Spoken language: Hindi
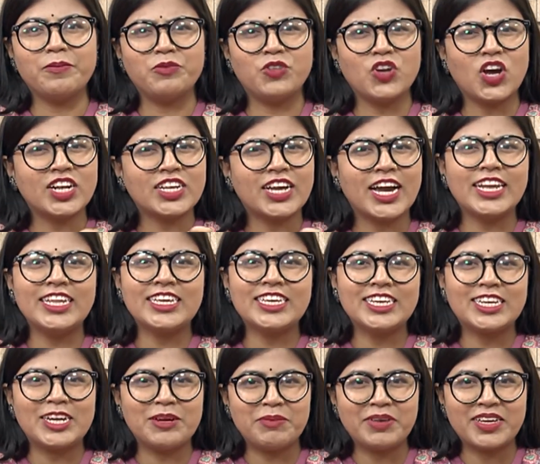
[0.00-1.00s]
जानकारी की
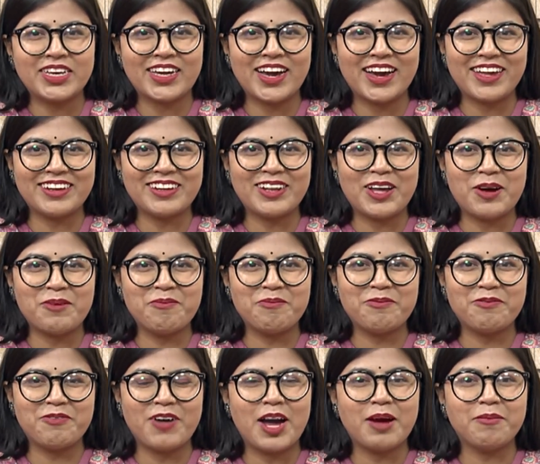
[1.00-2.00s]
कमी के कारण हम
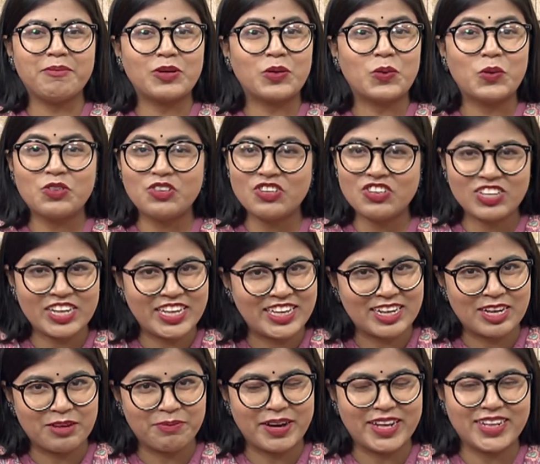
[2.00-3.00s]
वहाँ पर कोशिश नहीं
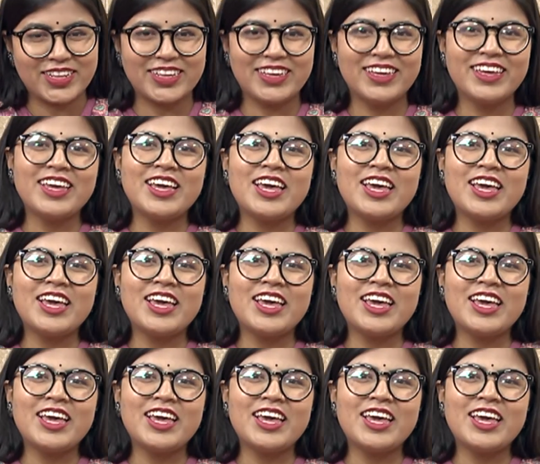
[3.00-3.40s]
कर पाते